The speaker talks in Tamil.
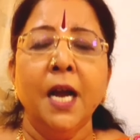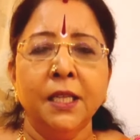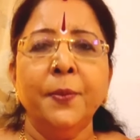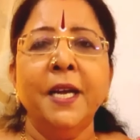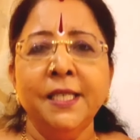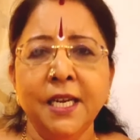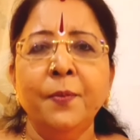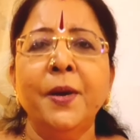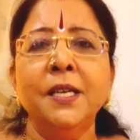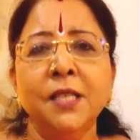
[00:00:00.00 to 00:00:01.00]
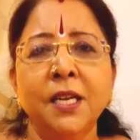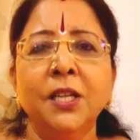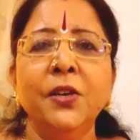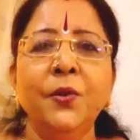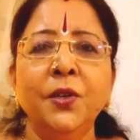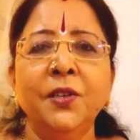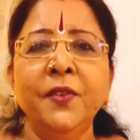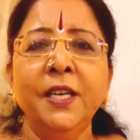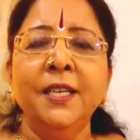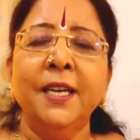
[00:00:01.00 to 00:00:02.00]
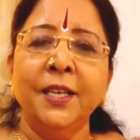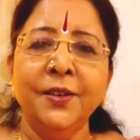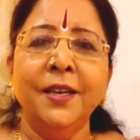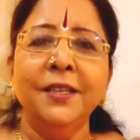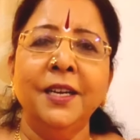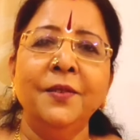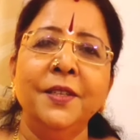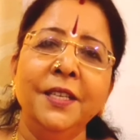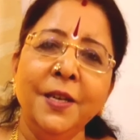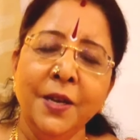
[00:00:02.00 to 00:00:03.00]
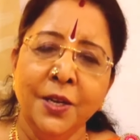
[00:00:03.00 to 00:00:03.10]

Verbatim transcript: அந்த பரீட்சையில பாஸ் ஆனாதான் உங்களுக்கு வீடு கிடைக்கும் அதனால வந்து